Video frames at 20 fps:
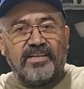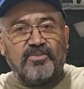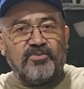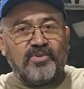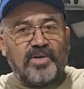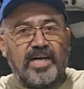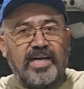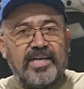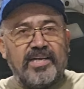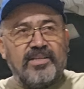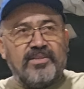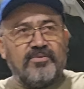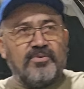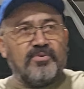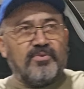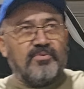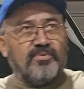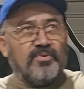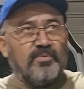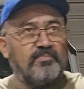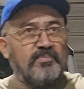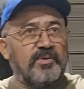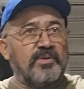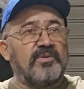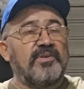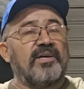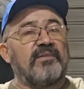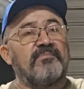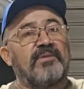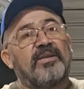no, ahí no, no
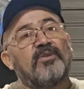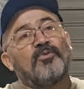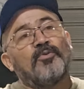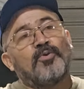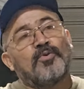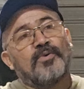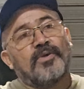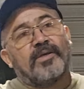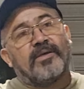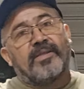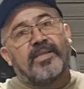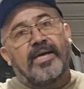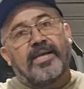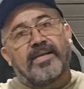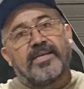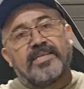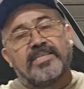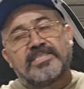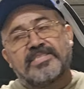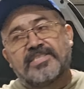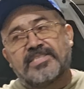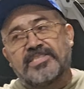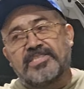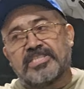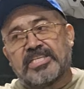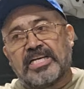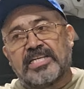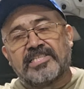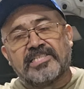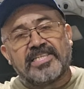puedo darme el lujo de darles
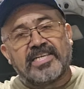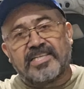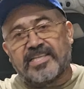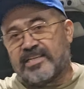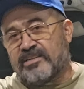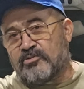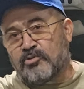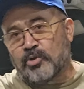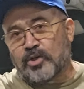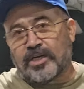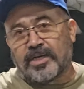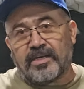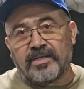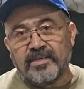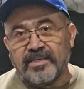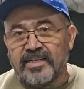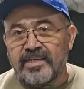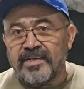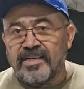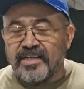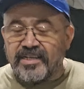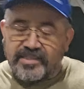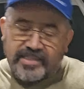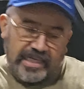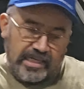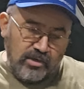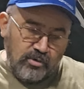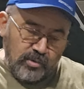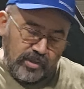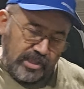chance a que corran.
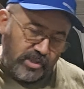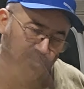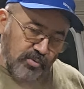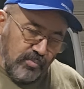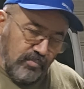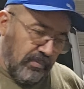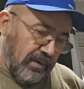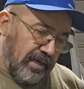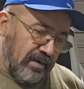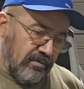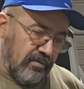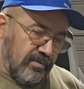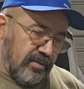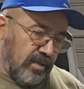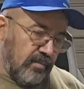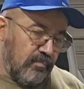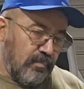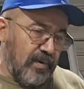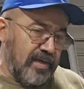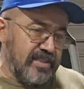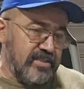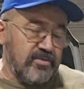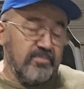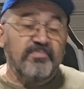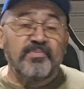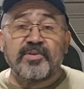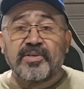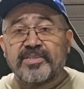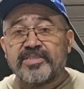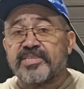Tengo que tumbarlo en el puesto
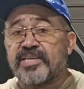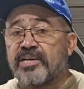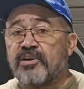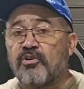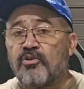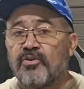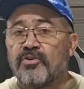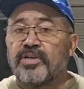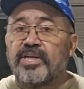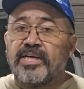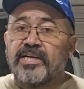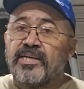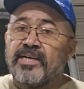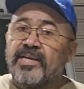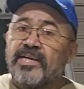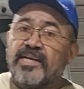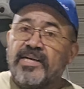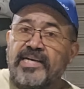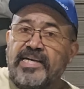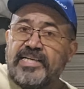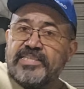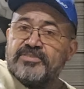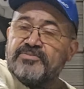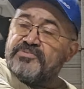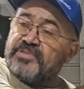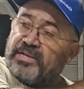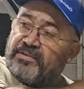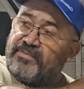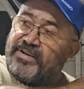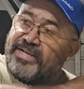porque si corre, es
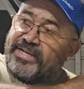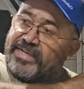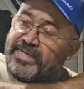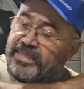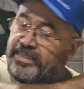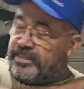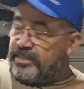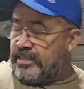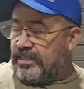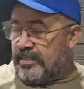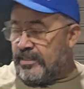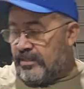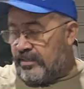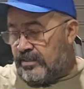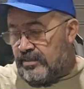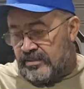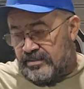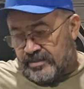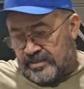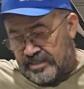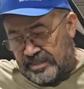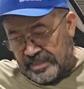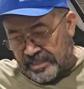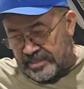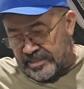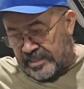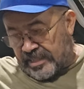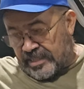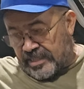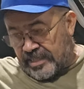una barranca
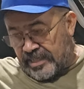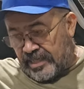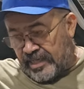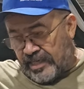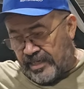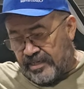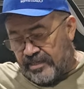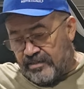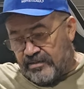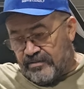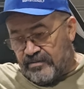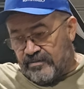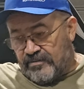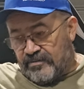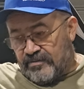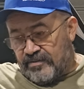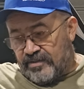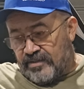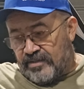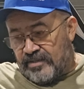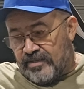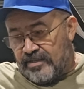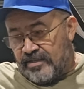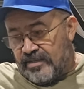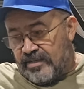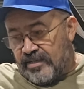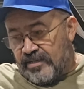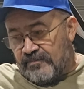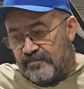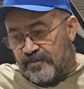hasta allá al,
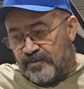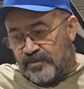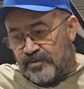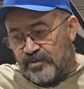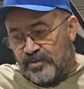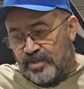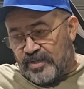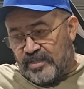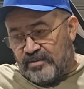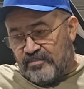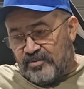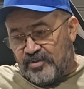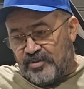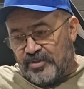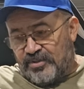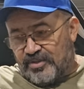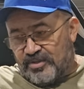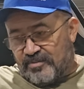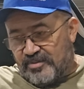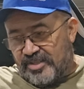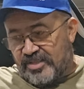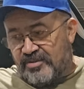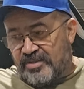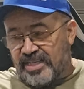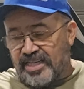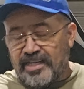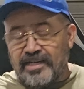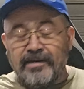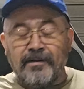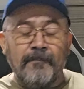al fondo del demonio, como dijo
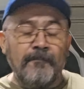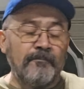aquel